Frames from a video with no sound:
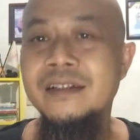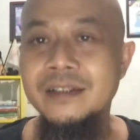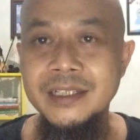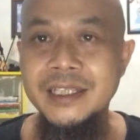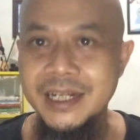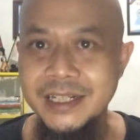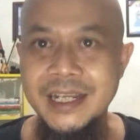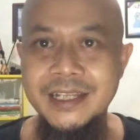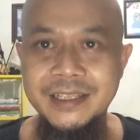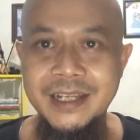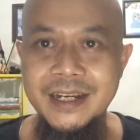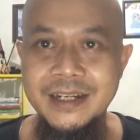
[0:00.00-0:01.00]
kita
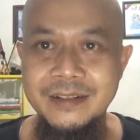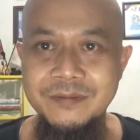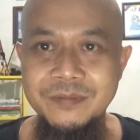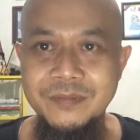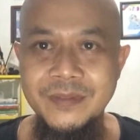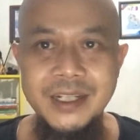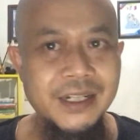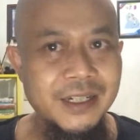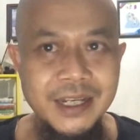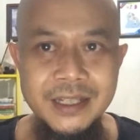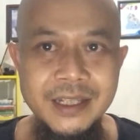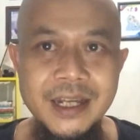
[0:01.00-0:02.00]
niatkan
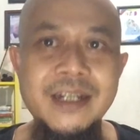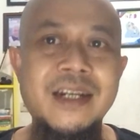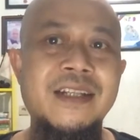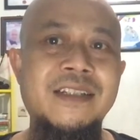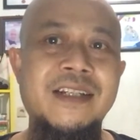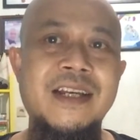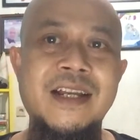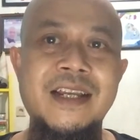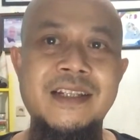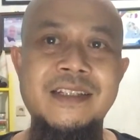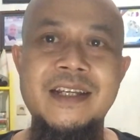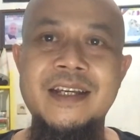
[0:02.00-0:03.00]
niat adalah
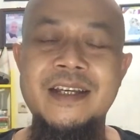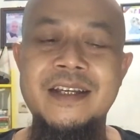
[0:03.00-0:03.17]
segalanya